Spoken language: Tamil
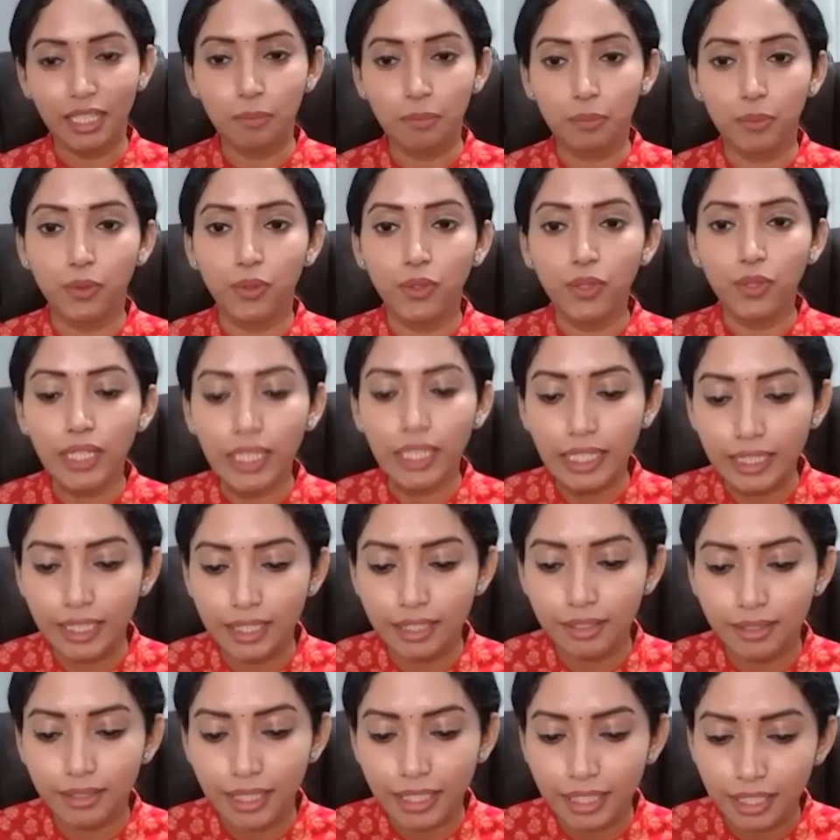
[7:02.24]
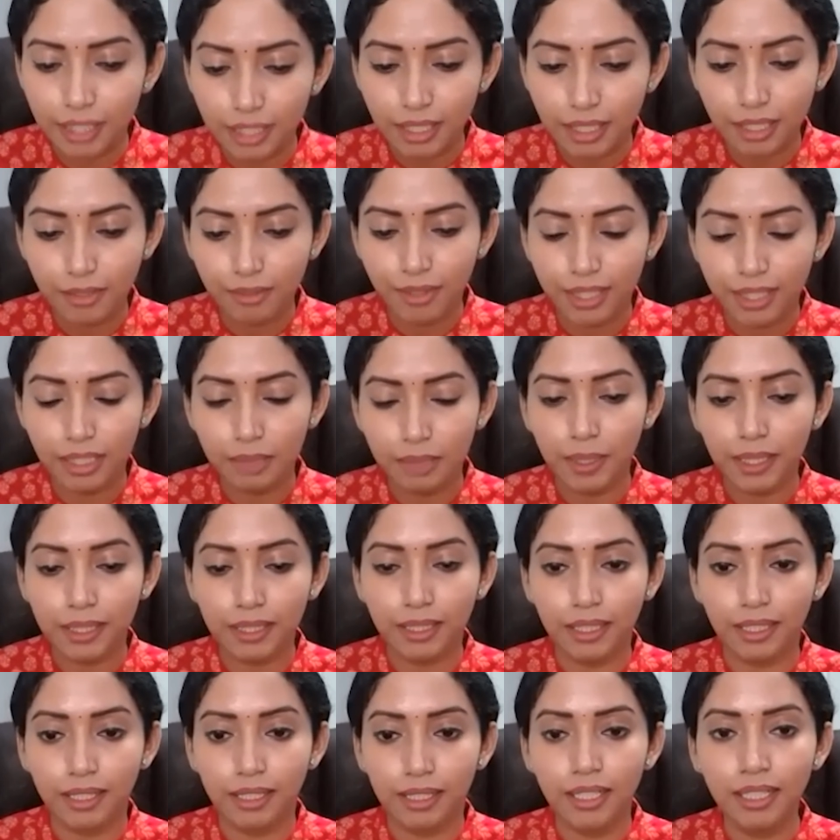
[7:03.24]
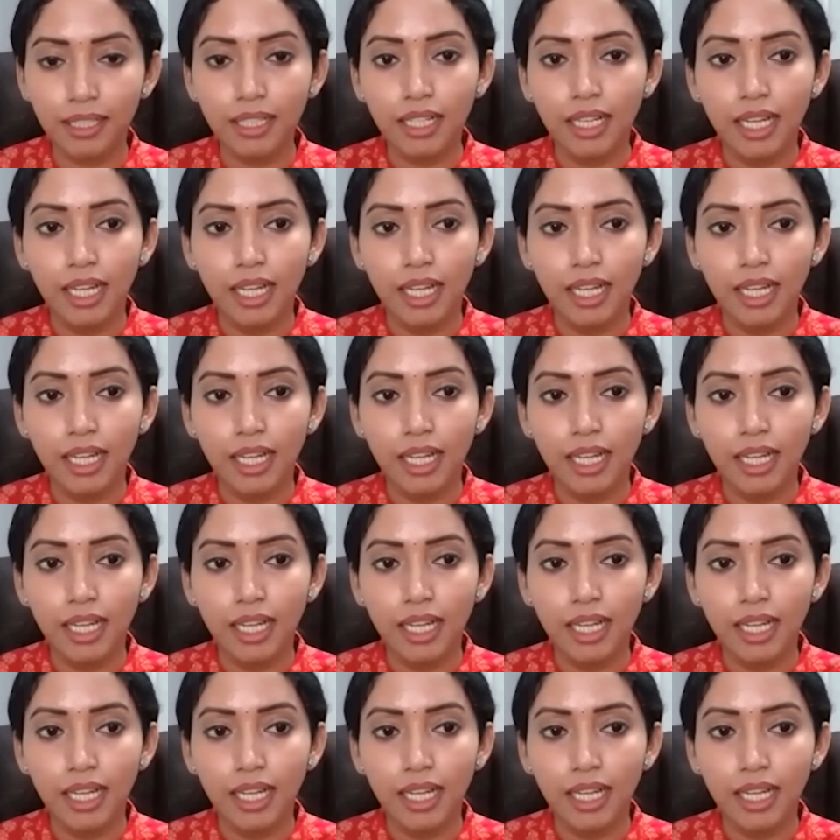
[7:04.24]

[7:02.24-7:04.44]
இப்போ இத இத வந்து பாத்தீங்கன்னா